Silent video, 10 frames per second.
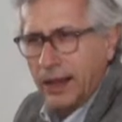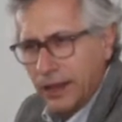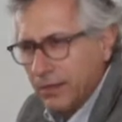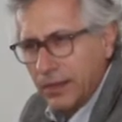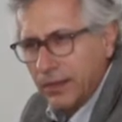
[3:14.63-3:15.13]

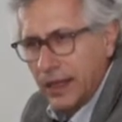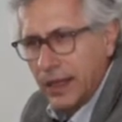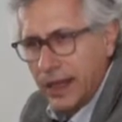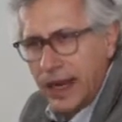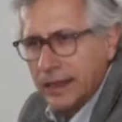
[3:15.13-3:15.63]
Eh,
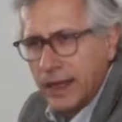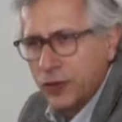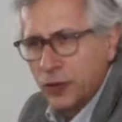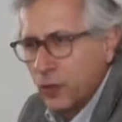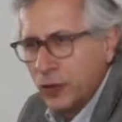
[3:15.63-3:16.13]
en general se han
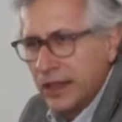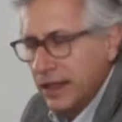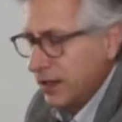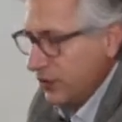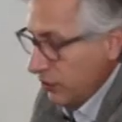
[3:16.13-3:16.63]
hecho muchas
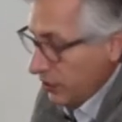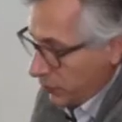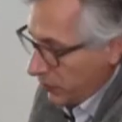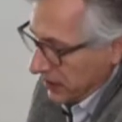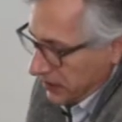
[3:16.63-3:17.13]
distinciones
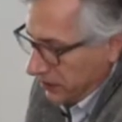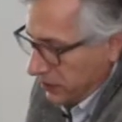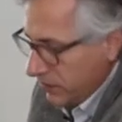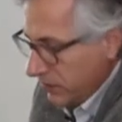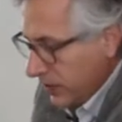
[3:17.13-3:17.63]
sobre esta,
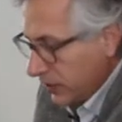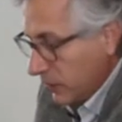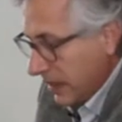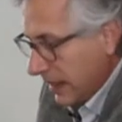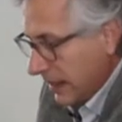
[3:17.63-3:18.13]
yo voy a
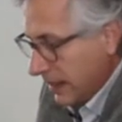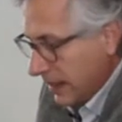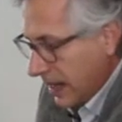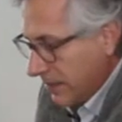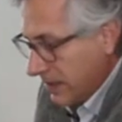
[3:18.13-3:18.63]
tomar la
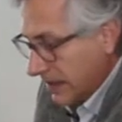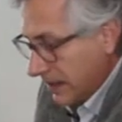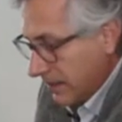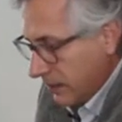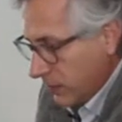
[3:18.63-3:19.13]
que a mí me
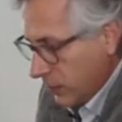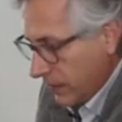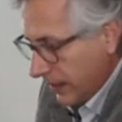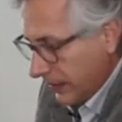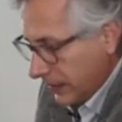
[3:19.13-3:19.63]
sirve por lo
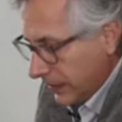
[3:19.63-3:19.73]
menos.